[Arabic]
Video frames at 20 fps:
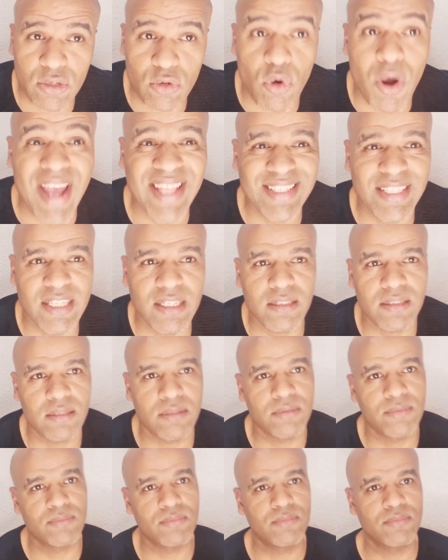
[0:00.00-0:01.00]
يهدد
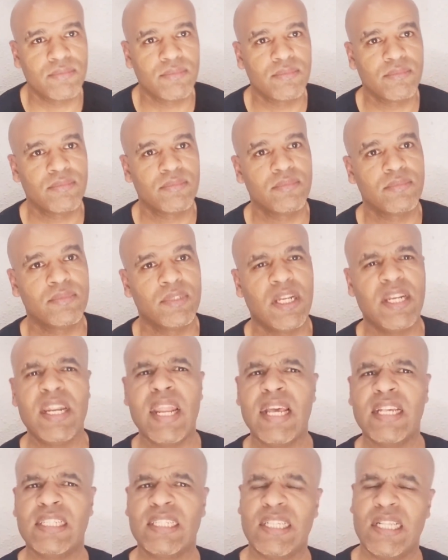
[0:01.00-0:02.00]

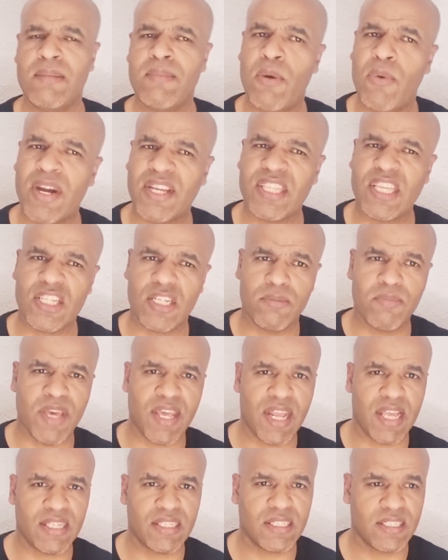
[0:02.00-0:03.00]
الناس اللي ما واخداش
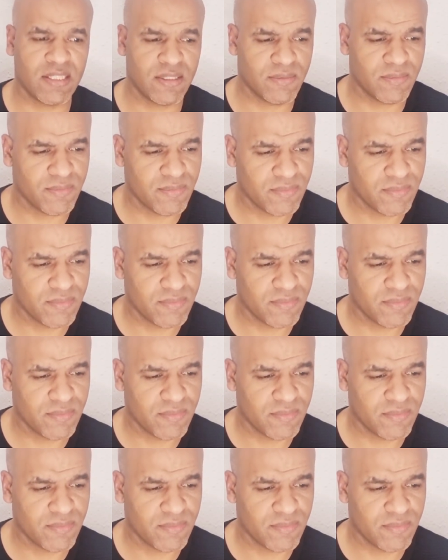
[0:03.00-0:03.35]
المراز